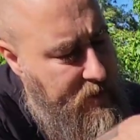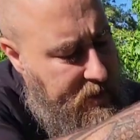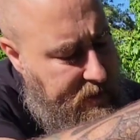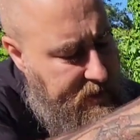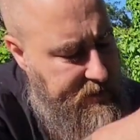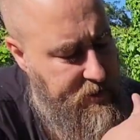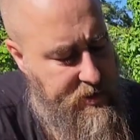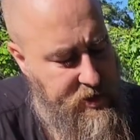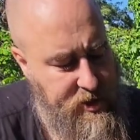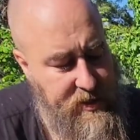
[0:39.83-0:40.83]
Regardez, il a
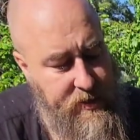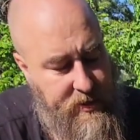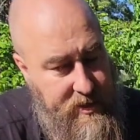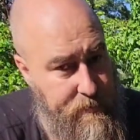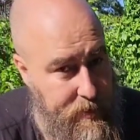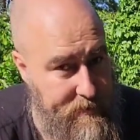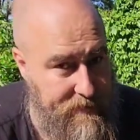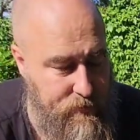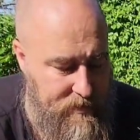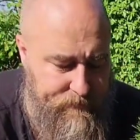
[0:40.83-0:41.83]
déjà été taillé une
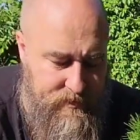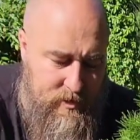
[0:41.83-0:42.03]
première fois.